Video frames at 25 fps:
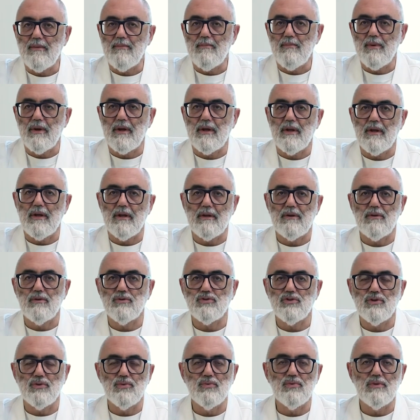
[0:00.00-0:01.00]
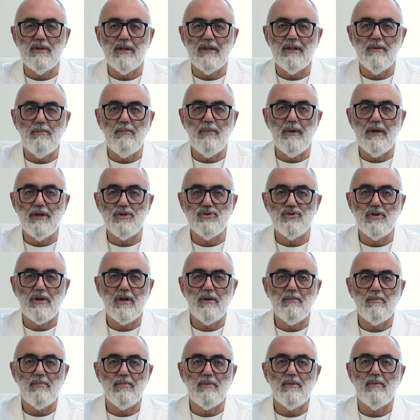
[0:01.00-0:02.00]
perché non c'è nulla di peggio
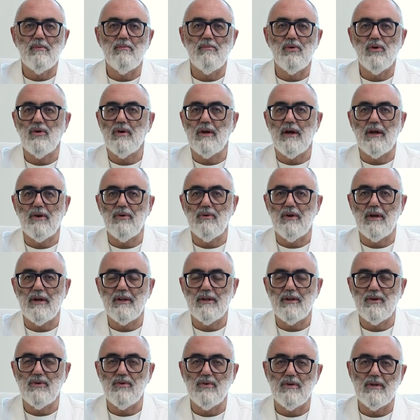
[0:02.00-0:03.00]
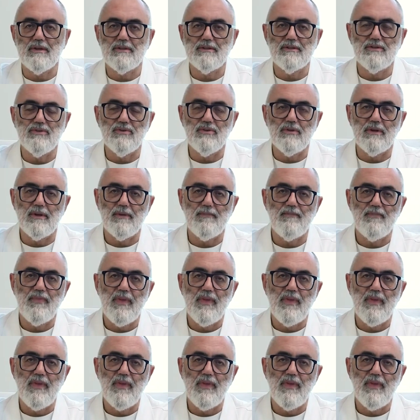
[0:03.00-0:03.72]
che bloccare un'articolazione.